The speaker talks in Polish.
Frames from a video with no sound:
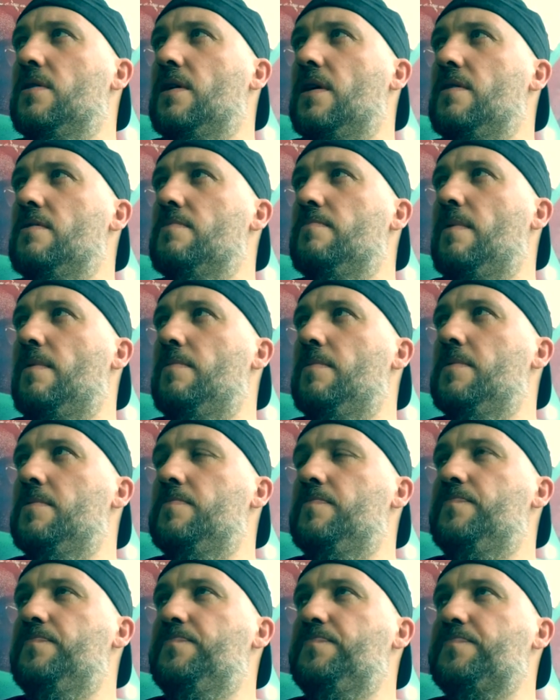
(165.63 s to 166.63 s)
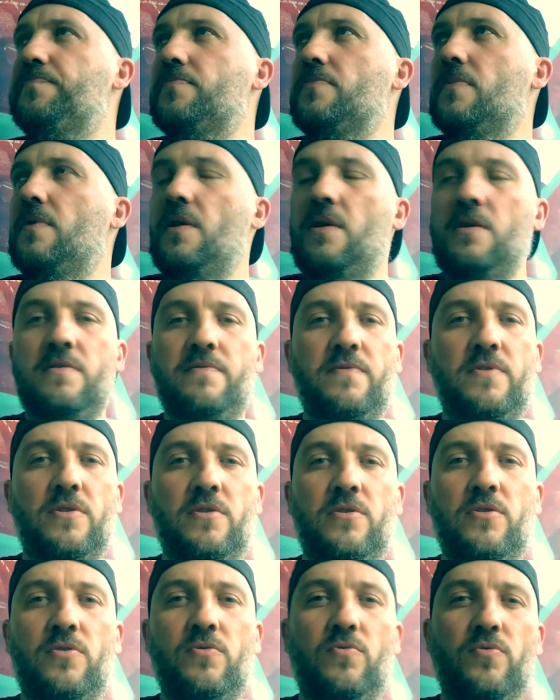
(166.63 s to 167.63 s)
case mamy, teraz
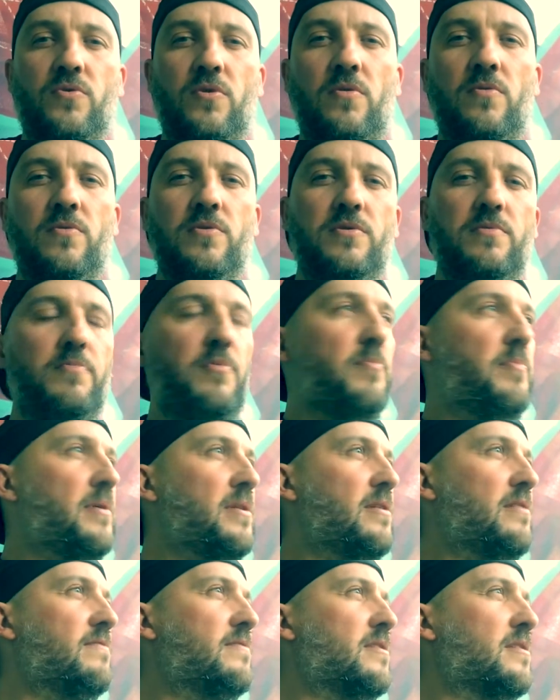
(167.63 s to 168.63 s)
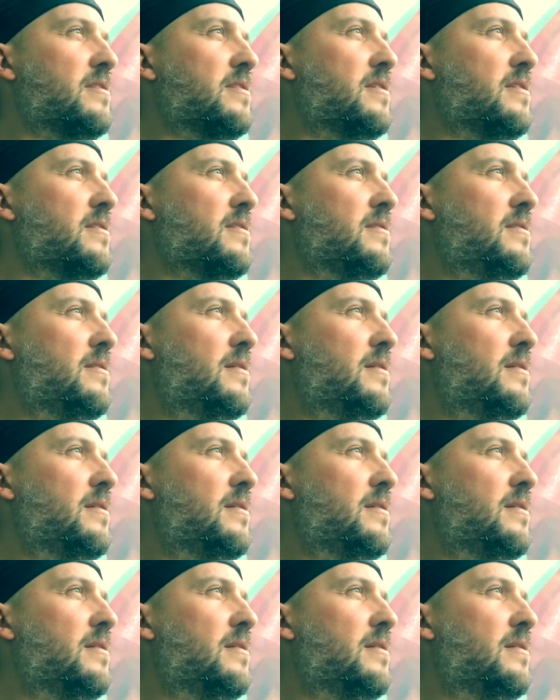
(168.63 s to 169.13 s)
widzę, że dużo ludzi popada w taki e,